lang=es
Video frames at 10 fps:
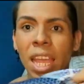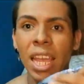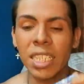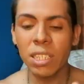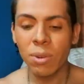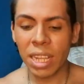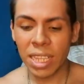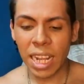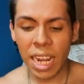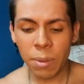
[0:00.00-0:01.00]
Es de
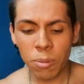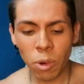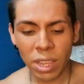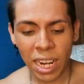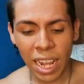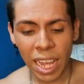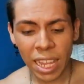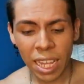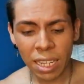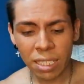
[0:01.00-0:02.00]
una tela muy
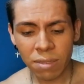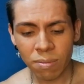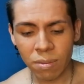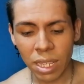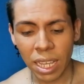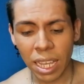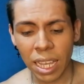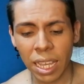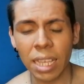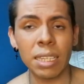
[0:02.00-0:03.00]
delgada,
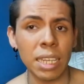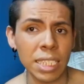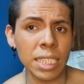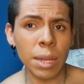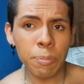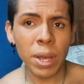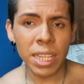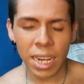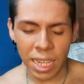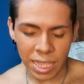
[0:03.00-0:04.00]
eh, está
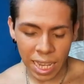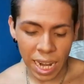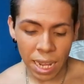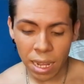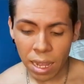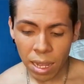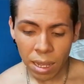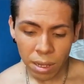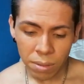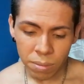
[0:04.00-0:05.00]
padre la tela,
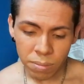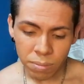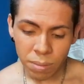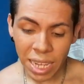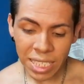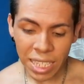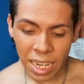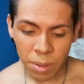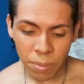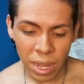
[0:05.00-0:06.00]
más
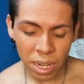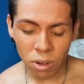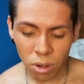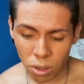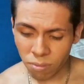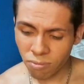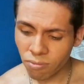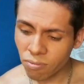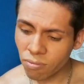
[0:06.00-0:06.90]
sin embargo,